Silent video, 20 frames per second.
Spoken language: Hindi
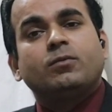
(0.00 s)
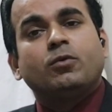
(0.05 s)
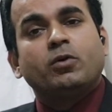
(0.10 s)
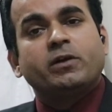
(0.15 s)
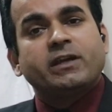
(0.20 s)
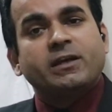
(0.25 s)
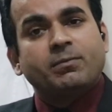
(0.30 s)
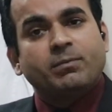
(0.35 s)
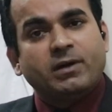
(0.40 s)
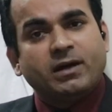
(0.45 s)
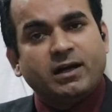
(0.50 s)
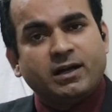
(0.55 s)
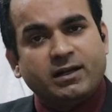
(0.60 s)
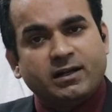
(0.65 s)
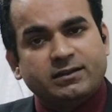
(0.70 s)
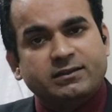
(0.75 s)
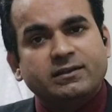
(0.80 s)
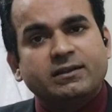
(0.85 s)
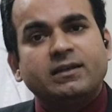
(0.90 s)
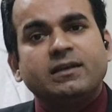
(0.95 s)
मौके बाहर
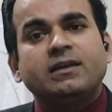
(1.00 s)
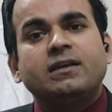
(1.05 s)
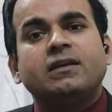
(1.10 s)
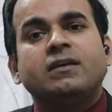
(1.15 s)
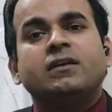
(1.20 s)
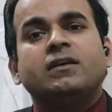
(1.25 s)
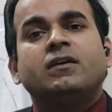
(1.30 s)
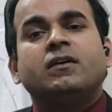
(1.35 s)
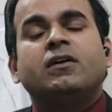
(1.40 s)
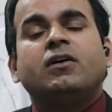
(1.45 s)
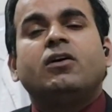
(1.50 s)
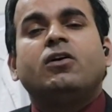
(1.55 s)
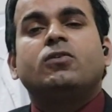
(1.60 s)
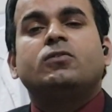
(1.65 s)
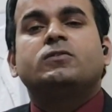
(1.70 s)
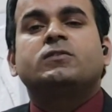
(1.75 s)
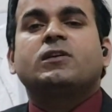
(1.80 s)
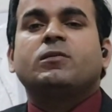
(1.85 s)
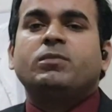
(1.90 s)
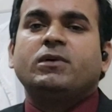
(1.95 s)
आते हैं
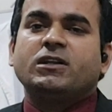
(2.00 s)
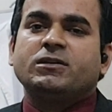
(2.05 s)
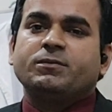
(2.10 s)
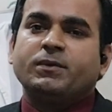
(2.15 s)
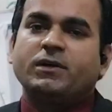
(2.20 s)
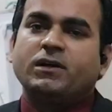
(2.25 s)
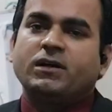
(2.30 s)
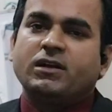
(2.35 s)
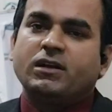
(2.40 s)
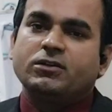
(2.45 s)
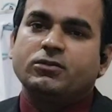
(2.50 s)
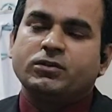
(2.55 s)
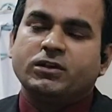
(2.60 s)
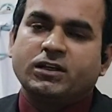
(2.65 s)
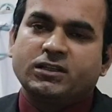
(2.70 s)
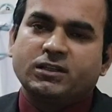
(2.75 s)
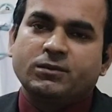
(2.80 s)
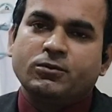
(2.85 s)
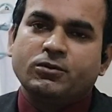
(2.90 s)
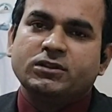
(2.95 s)
और उसके बाद पखाना जो ही
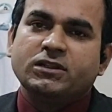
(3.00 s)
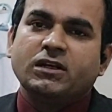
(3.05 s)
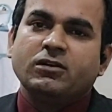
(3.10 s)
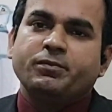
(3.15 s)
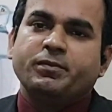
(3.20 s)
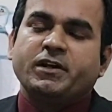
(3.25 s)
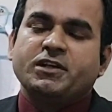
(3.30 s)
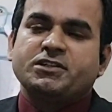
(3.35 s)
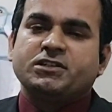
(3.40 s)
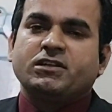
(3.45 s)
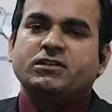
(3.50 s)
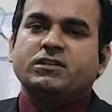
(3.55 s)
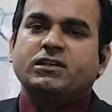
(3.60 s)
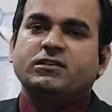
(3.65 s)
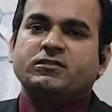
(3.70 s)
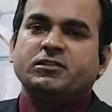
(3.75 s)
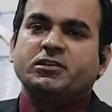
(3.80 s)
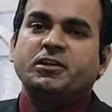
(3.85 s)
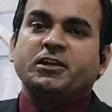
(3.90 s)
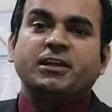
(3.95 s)
ख़त्म होता है प्रेशर
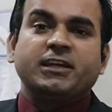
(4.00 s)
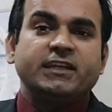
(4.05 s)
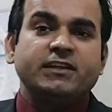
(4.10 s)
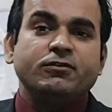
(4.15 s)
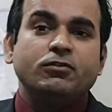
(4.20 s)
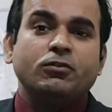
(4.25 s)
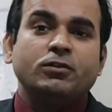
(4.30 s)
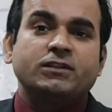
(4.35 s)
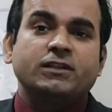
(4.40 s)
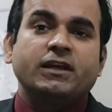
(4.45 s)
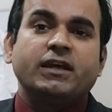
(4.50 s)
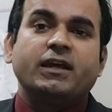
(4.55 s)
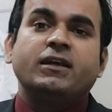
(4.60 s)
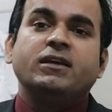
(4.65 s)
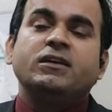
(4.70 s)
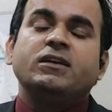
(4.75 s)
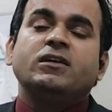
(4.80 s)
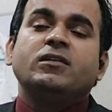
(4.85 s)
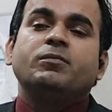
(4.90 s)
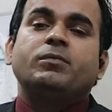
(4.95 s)
जैसे रिलीव होता
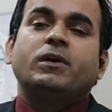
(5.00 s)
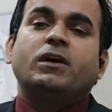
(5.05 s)
है